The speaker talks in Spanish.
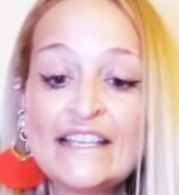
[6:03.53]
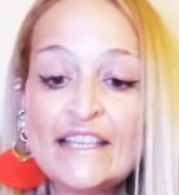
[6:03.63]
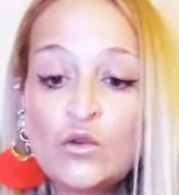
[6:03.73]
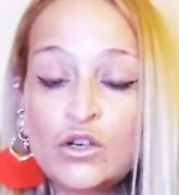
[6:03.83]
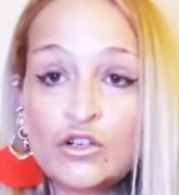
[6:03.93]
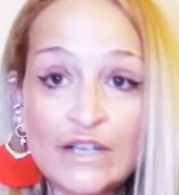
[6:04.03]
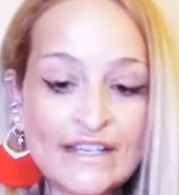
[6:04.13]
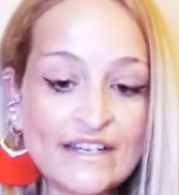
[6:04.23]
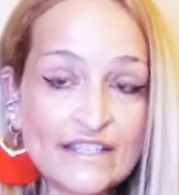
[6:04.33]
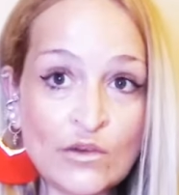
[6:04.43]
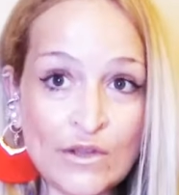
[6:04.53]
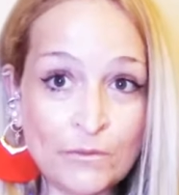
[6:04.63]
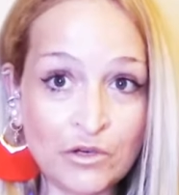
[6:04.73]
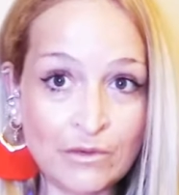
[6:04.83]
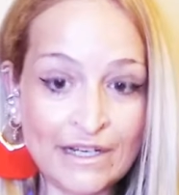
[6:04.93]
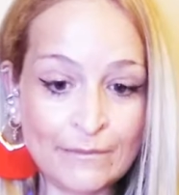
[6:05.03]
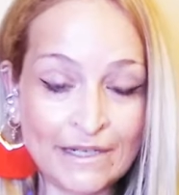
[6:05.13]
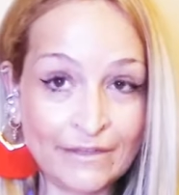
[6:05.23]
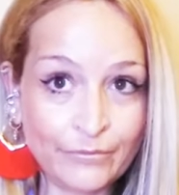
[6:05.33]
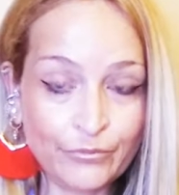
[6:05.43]
Y luego en este no hay
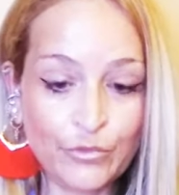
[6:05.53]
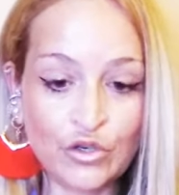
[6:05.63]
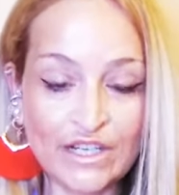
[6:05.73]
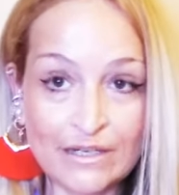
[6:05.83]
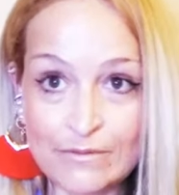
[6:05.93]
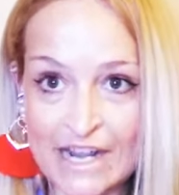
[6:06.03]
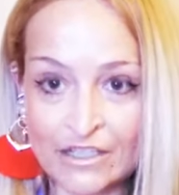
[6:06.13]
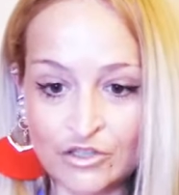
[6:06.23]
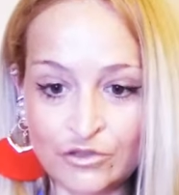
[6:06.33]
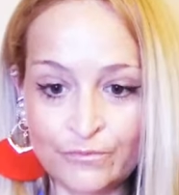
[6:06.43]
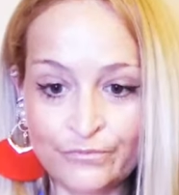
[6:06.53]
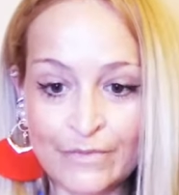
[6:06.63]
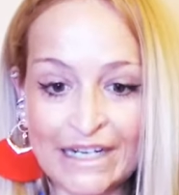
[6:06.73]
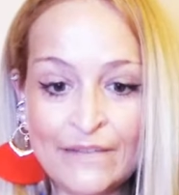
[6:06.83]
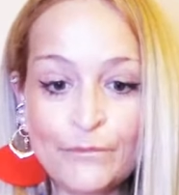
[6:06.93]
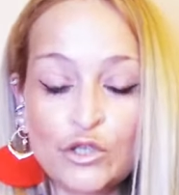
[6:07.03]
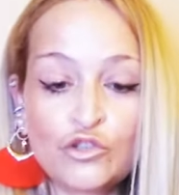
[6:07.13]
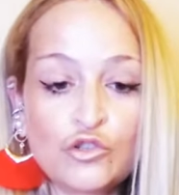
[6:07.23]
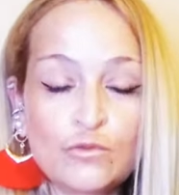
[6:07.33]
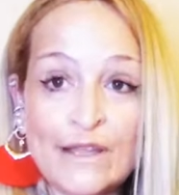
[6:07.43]
problema porque es blanco, ¿vale? Pero
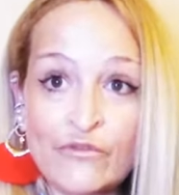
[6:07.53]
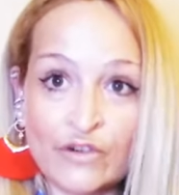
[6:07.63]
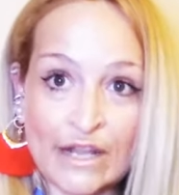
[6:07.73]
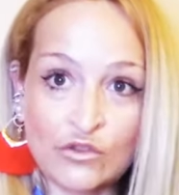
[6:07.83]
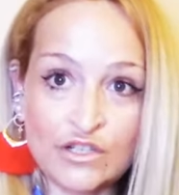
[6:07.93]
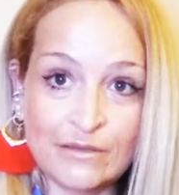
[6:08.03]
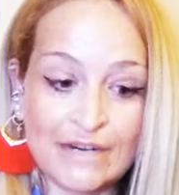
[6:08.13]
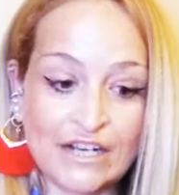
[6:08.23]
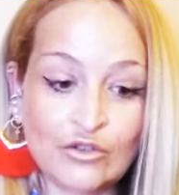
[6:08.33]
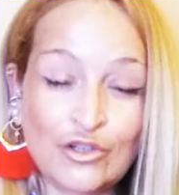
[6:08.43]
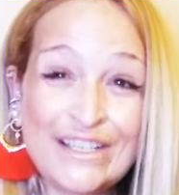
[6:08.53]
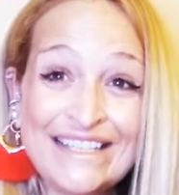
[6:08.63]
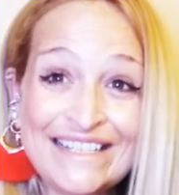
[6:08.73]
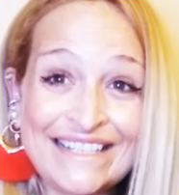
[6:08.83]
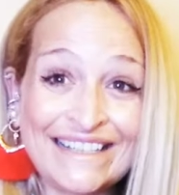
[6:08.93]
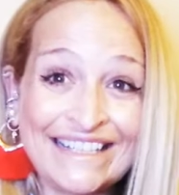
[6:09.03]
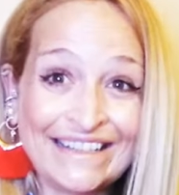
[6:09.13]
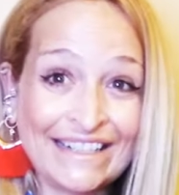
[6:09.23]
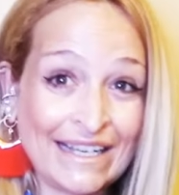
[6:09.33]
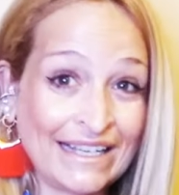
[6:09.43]
todos van forrados de blanco y se
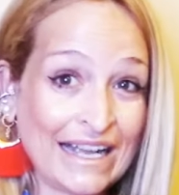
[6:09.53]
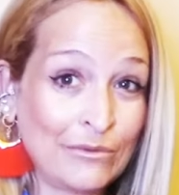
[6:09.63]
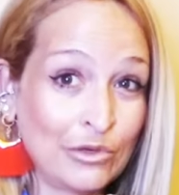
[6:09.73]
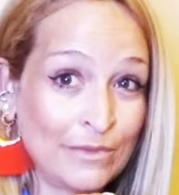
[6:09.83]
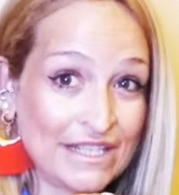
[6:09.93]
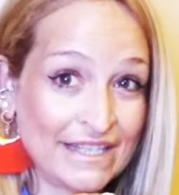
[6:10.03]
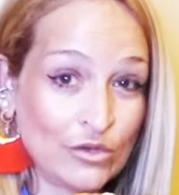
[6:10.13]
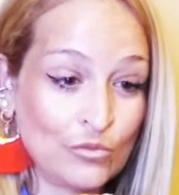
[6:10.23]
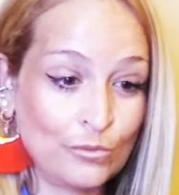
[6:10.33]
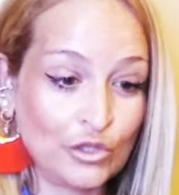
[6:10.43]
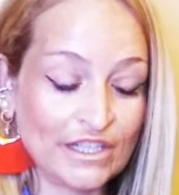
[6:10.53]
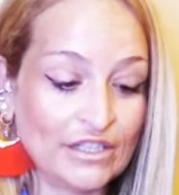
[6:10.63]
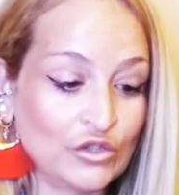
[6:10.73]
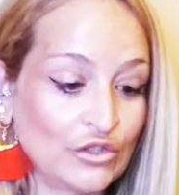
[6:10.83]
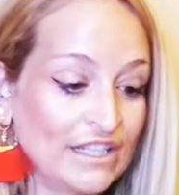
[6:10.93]
tienden a, volverse un poquito.